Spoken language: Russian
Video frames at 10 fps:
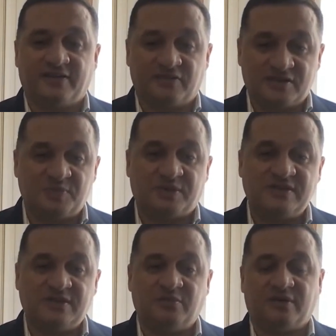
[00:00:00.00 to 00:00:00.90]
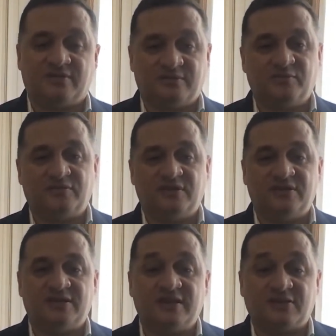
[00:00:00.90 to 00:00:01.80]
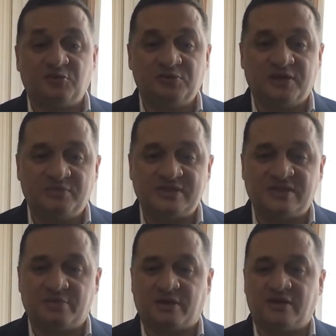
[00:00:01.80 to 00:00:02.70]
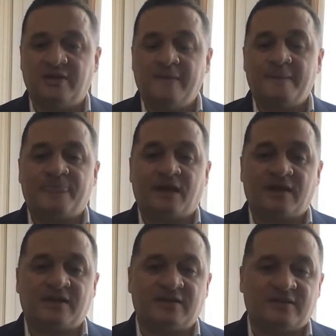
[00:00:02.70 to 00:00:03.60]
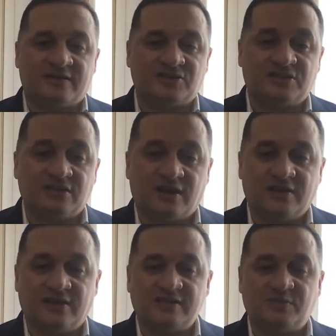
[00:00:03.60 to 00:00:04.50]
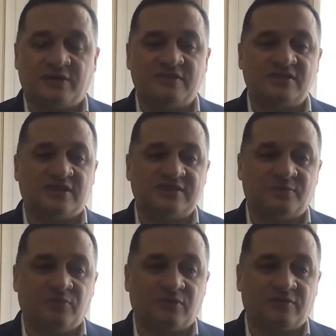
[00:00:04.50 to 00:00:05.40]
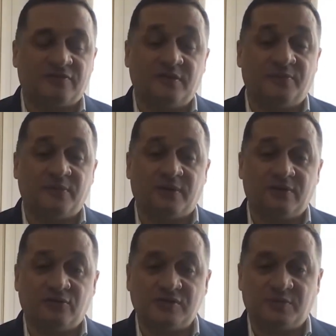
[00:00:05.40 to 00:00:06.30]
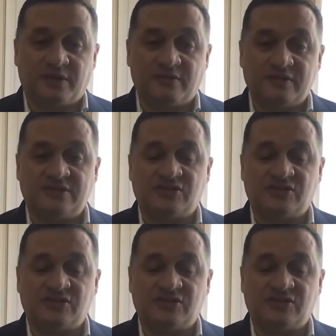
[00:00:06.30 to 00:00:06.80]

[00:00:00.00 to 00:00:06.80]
Говорит, спасибо, ну видите, нет худа без добра так э, желание избавиться от запоров не помогло избавить